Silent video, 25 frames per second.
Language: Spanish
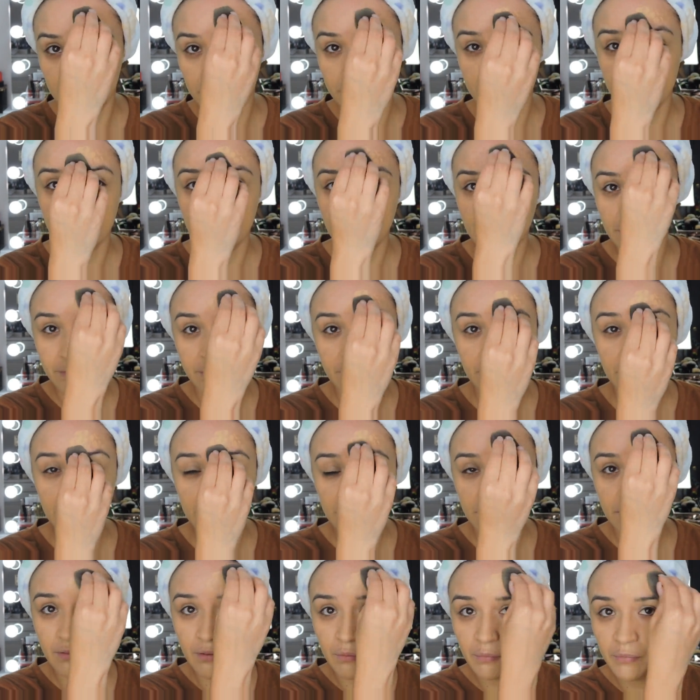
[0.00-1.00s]
si
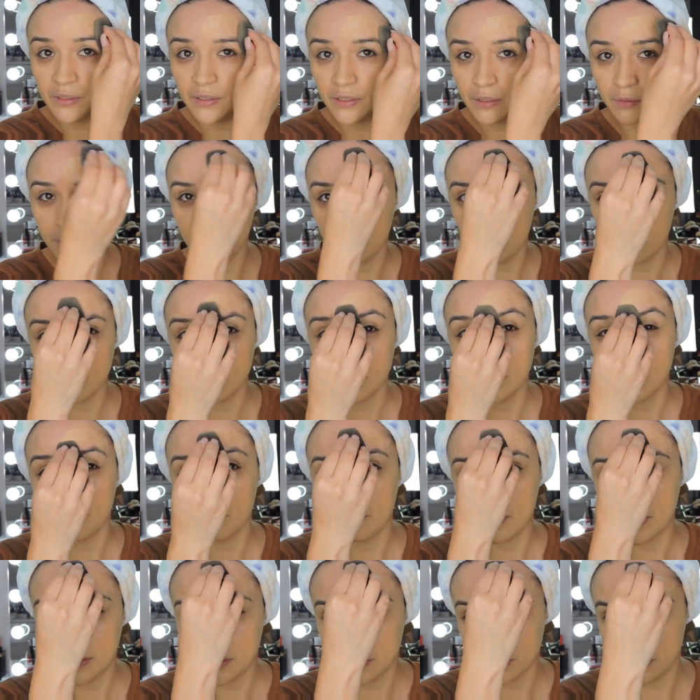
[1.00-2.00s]
definitivamente me gusta
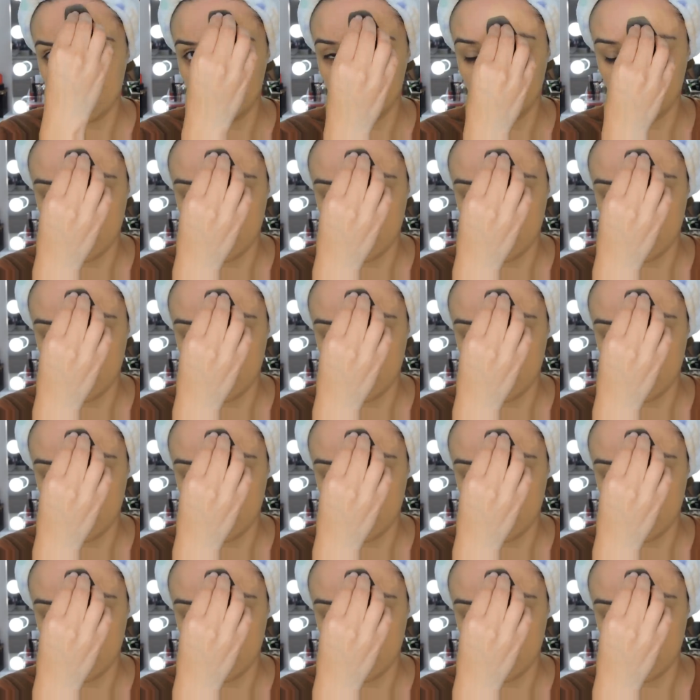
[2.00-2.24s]
más